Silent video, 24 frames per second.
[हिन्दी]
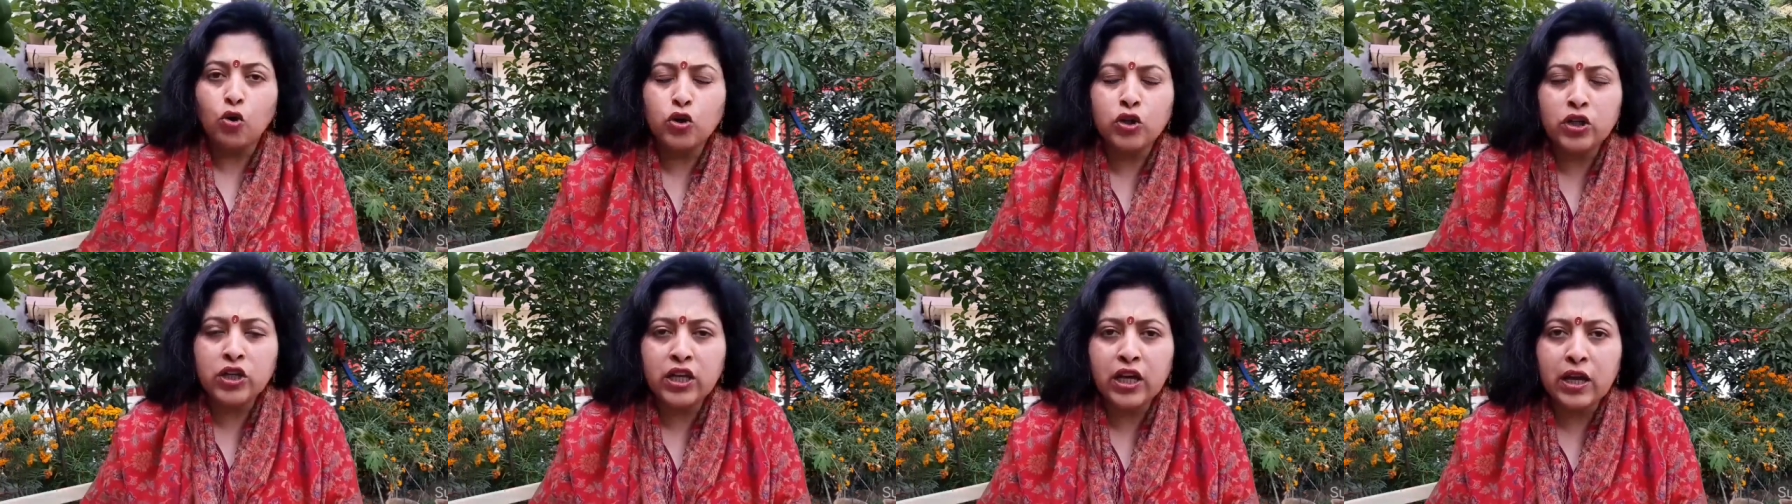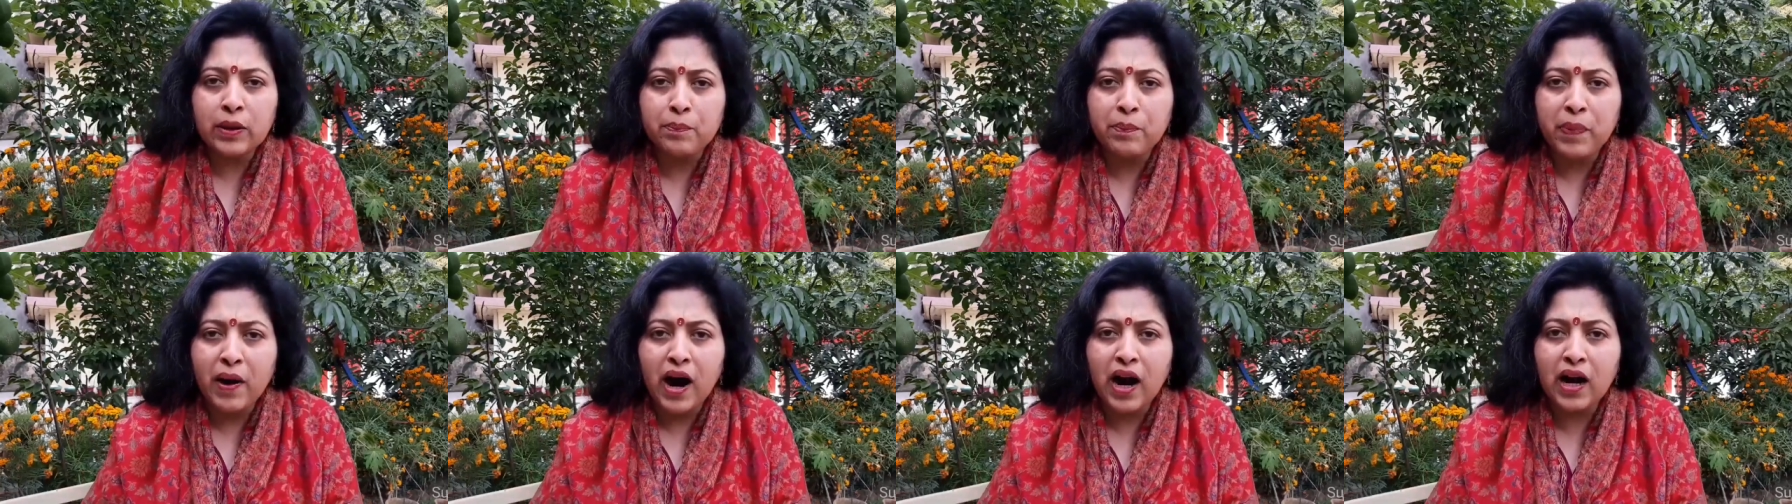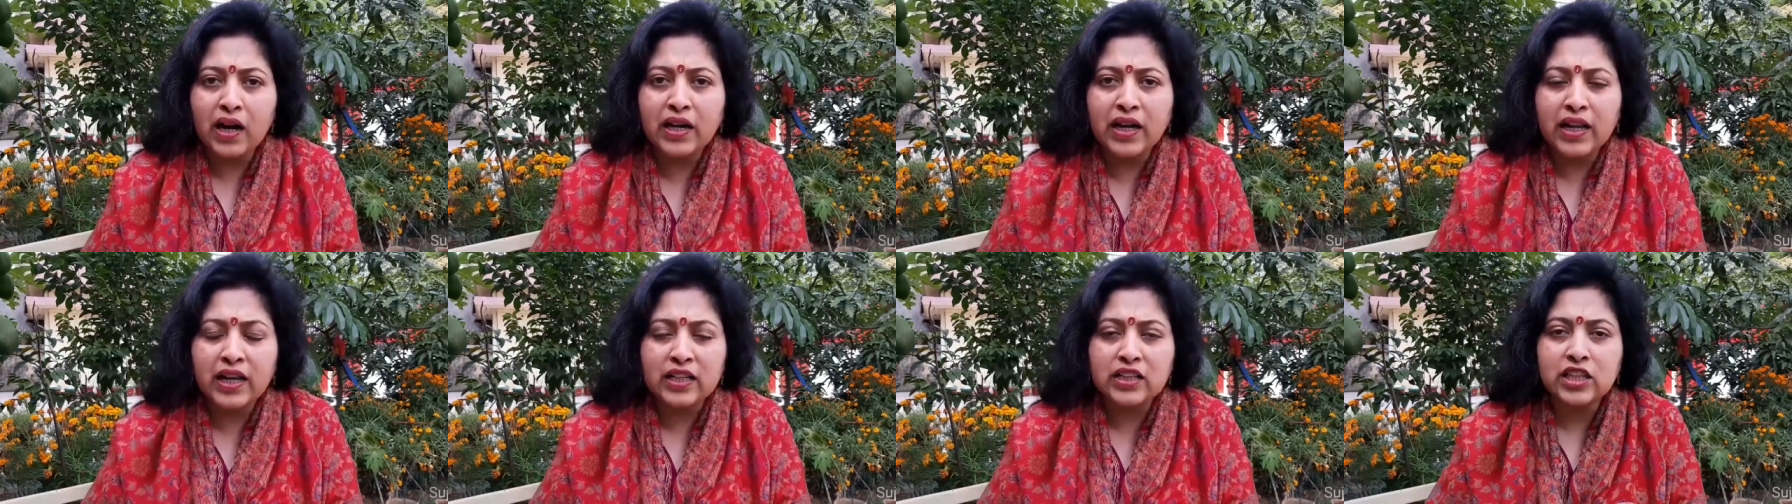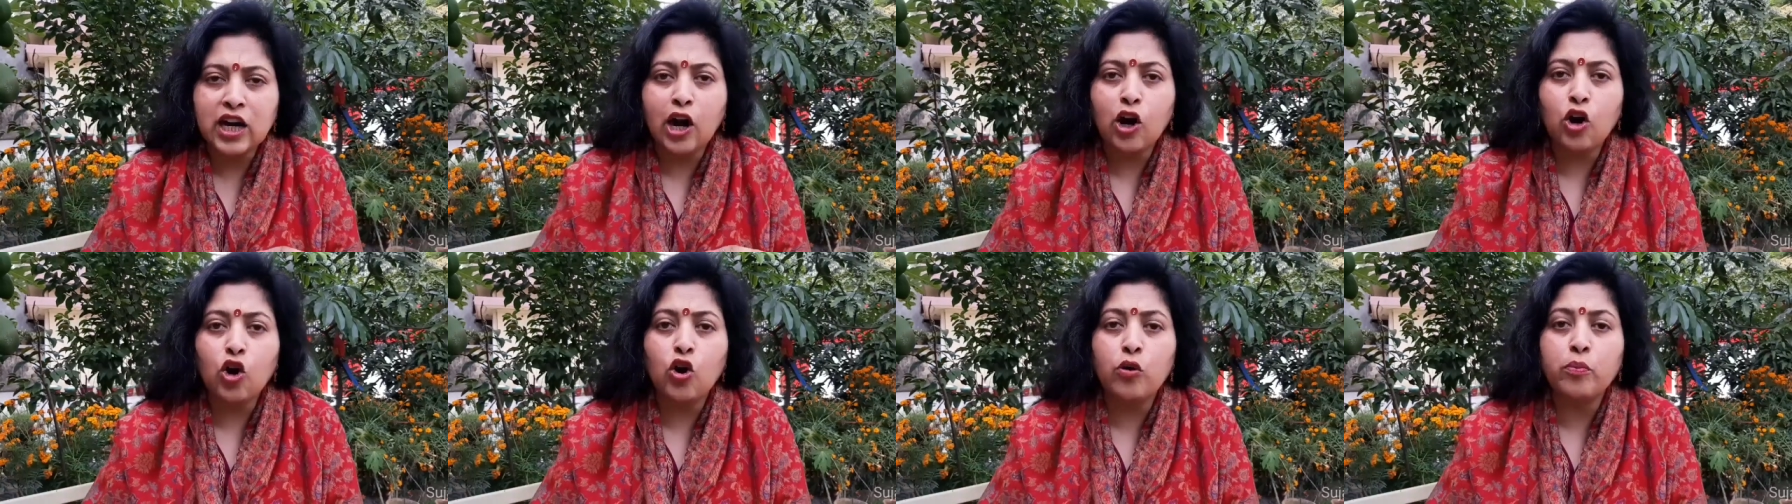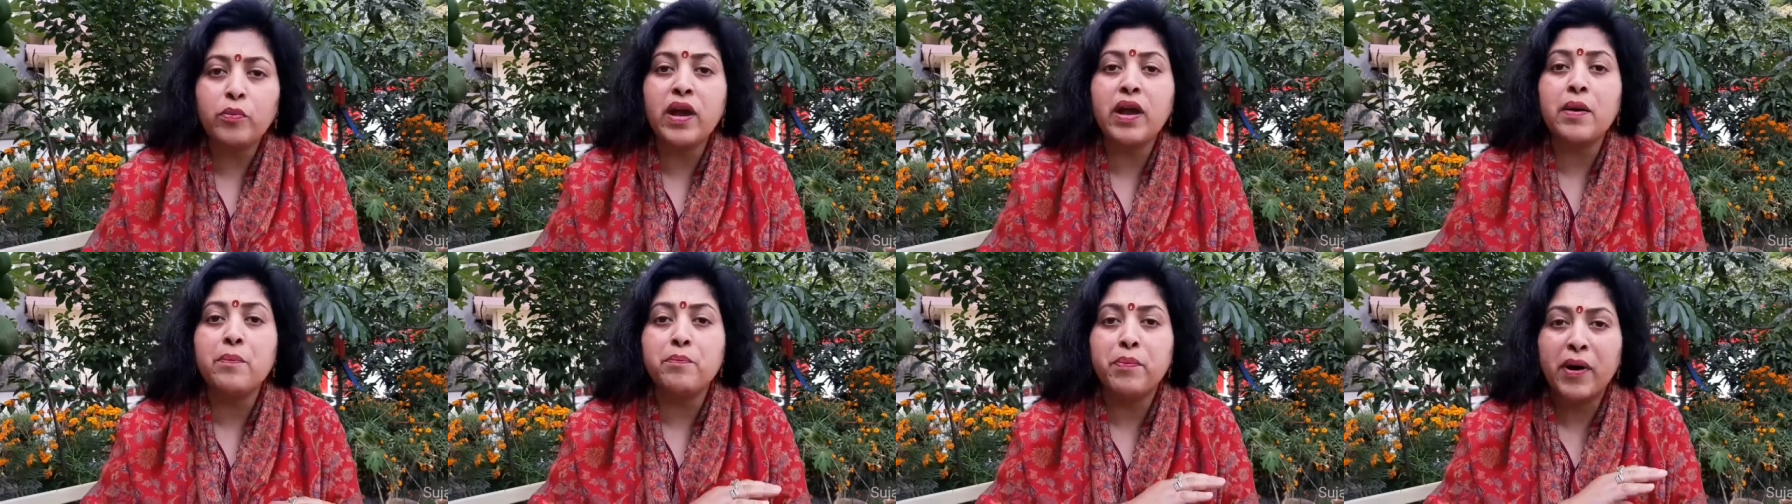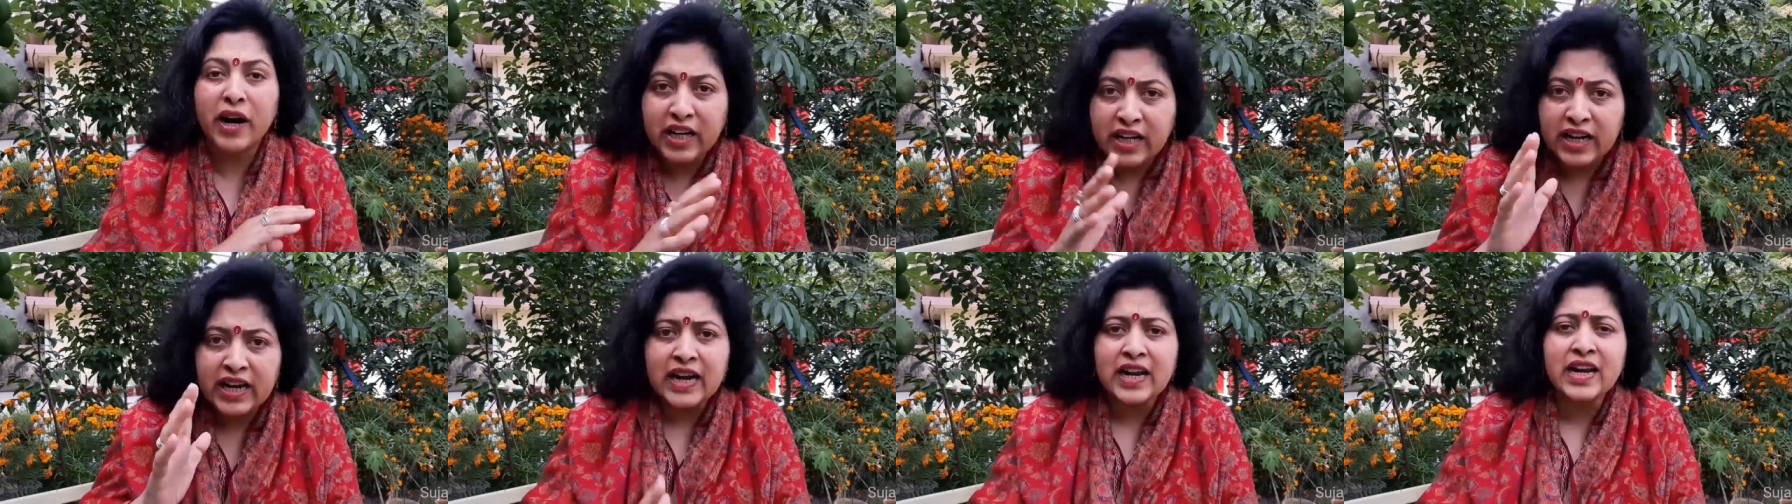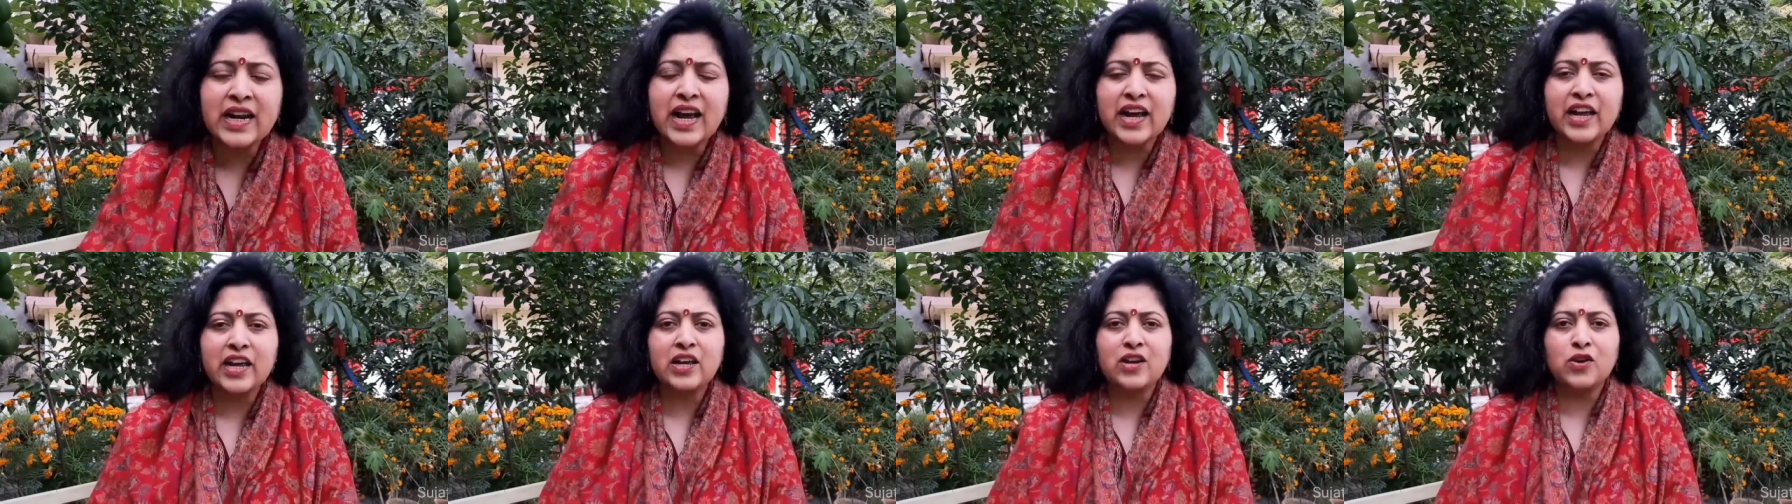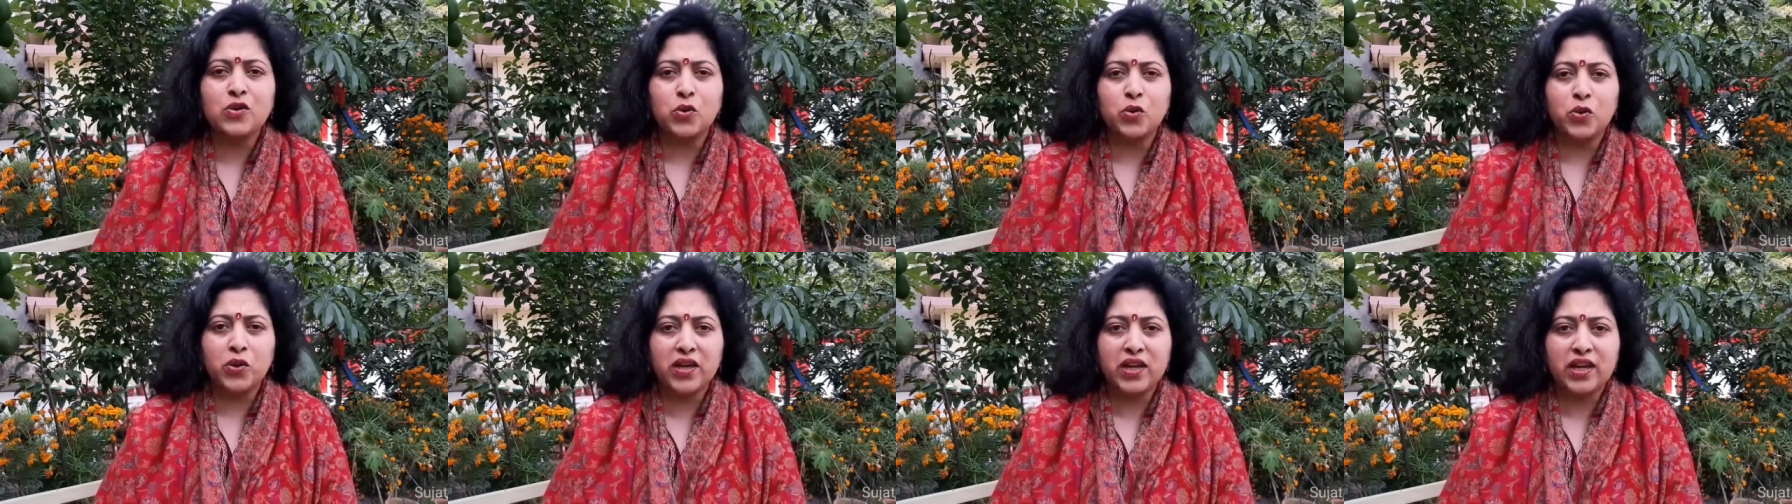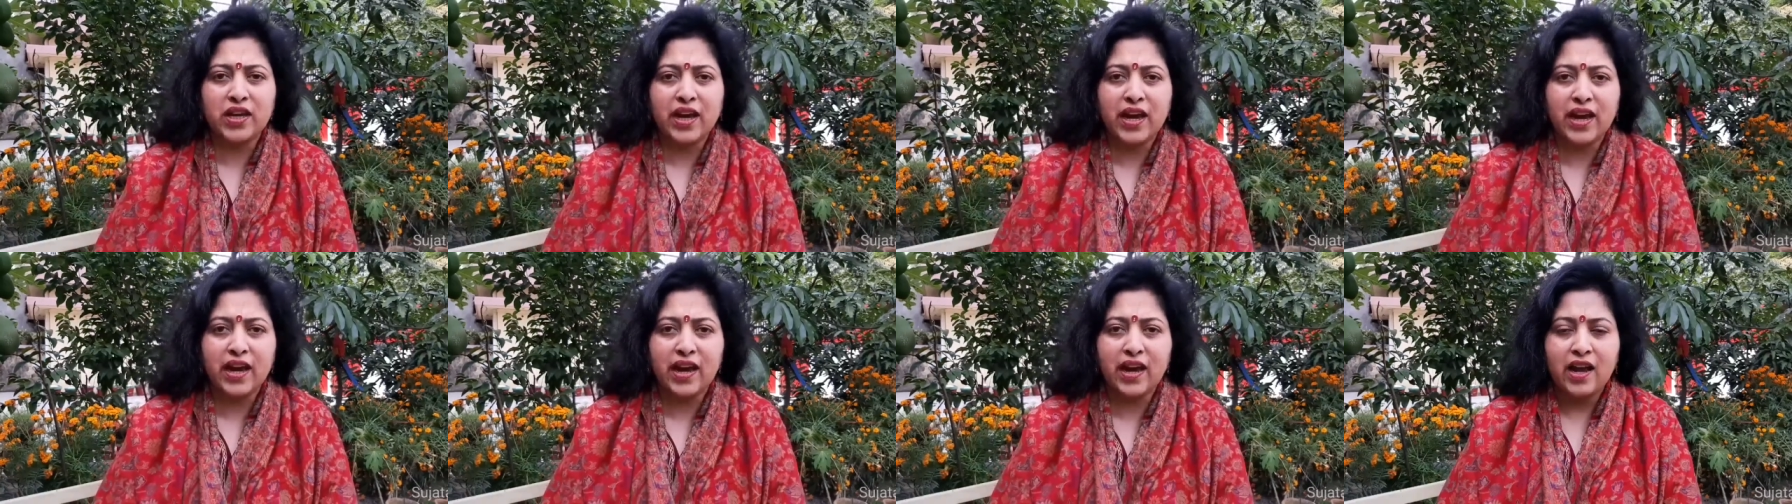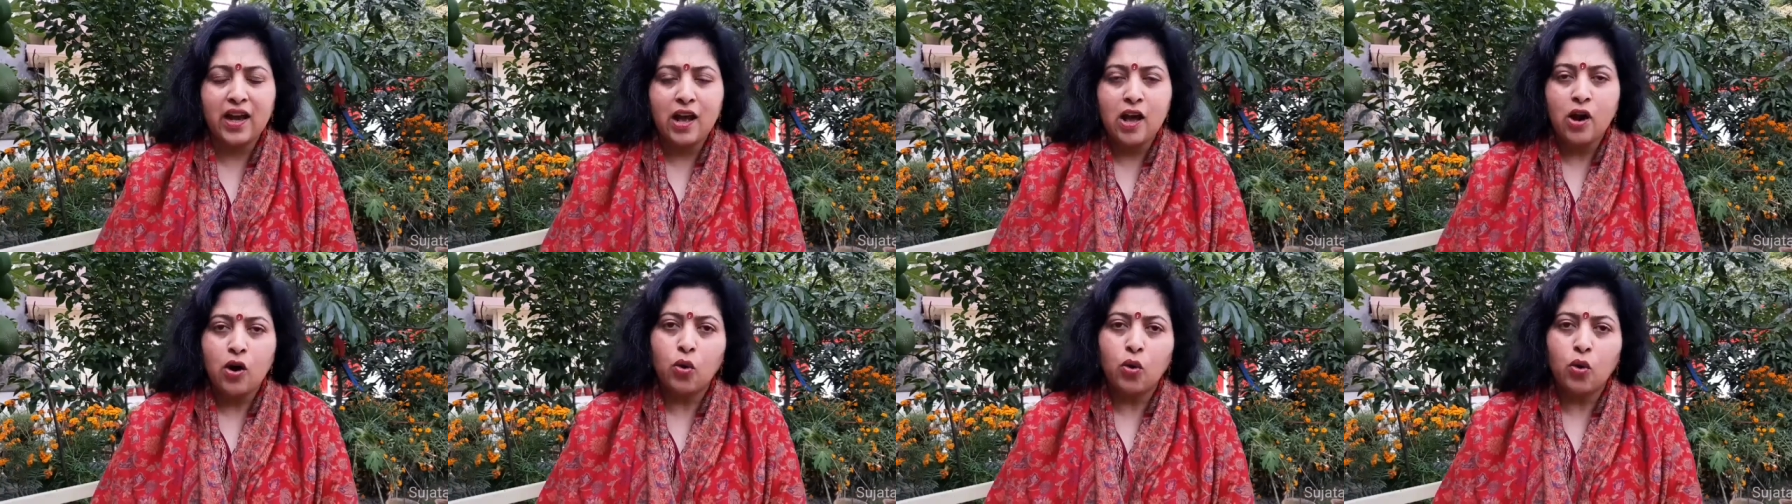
उनकी पार्टी धड़ों में बटी नहीं हुई है